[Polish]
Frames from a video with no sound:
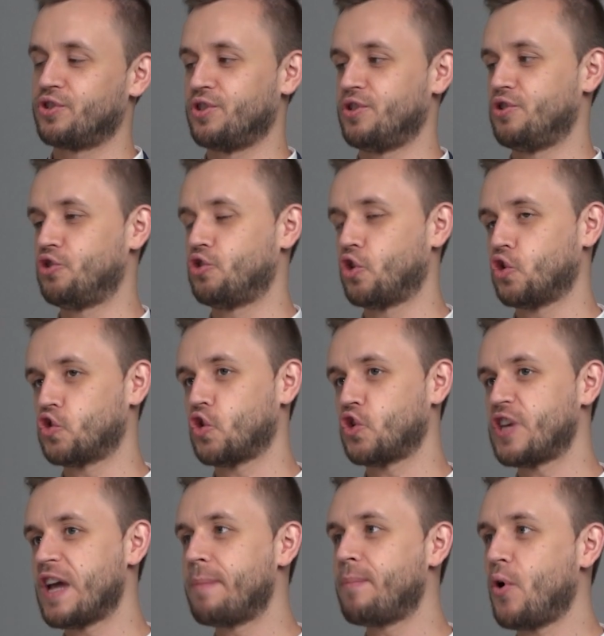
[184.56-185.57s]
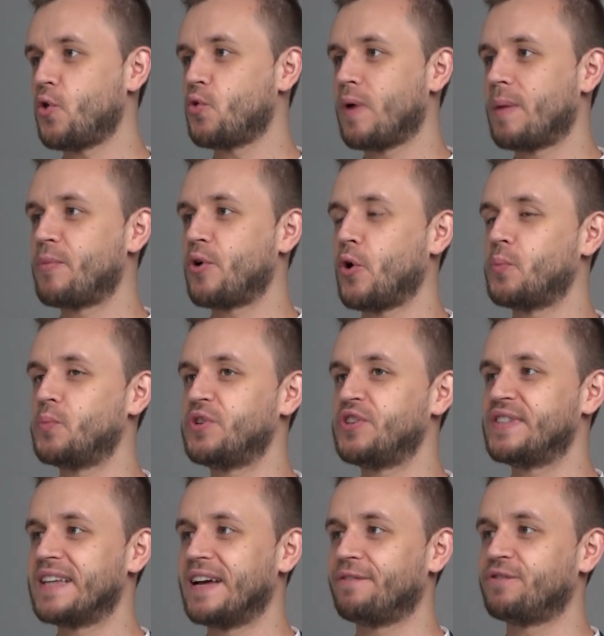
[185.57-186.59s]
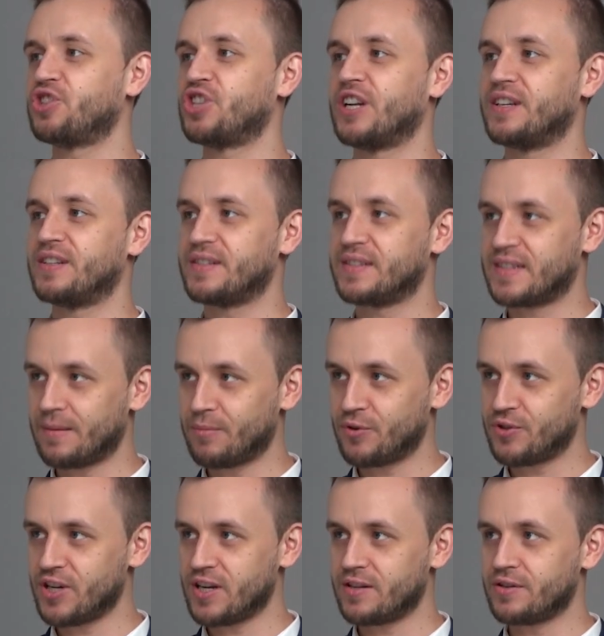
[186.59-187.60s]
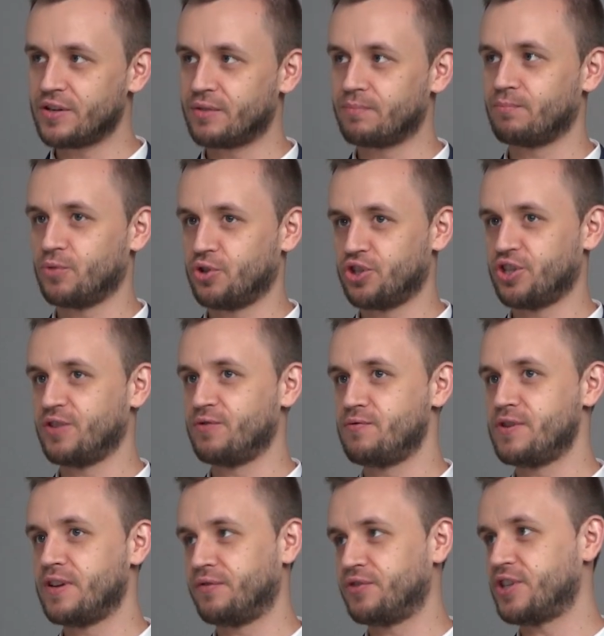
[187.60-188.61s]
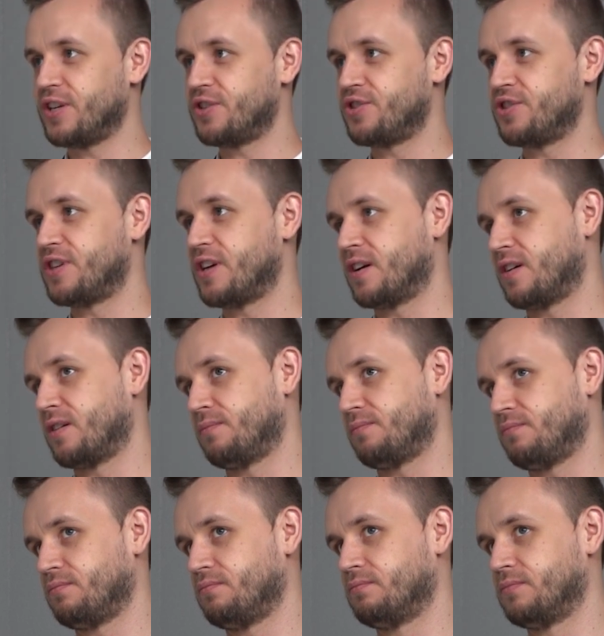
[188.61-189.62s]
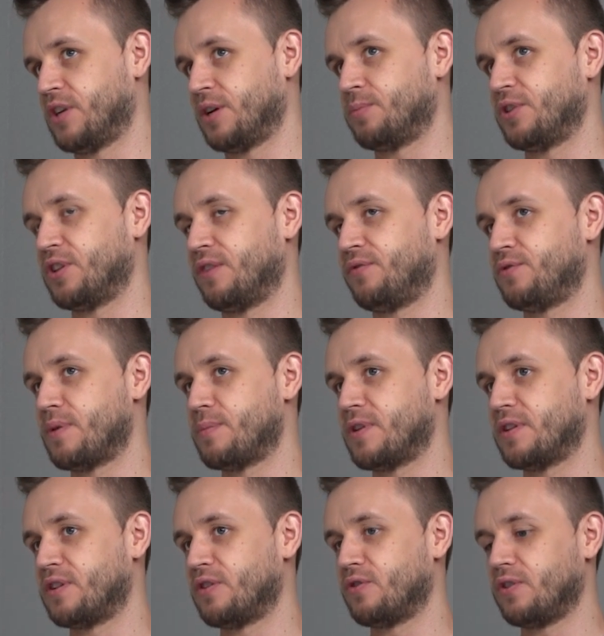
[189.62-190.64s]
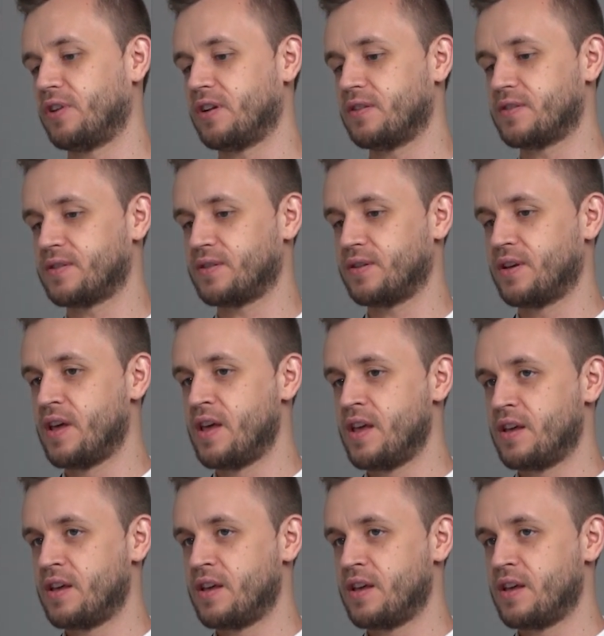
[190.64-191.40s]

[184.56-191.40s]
czyli to, co ja mogłem robić zawsze samodzielnie, szczególnie w sieci, ja mm, jakby trafiłem na ten okres